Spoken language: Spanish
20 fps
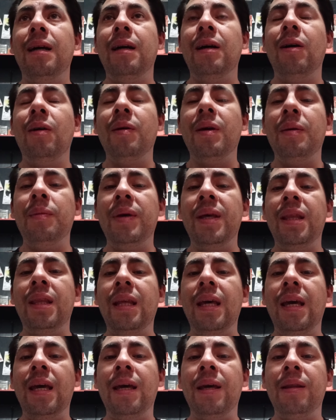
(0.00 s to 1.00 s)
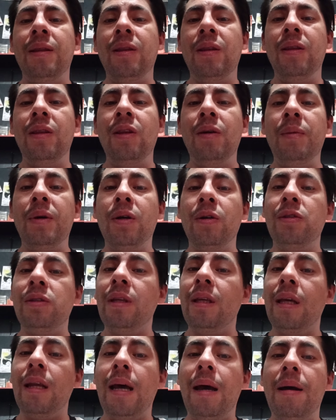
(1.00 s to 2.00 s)
Obviamente no me
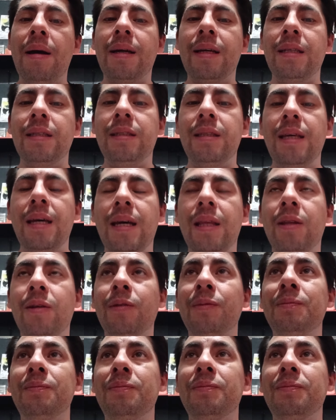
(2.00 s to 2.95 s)
consideraba cristiano,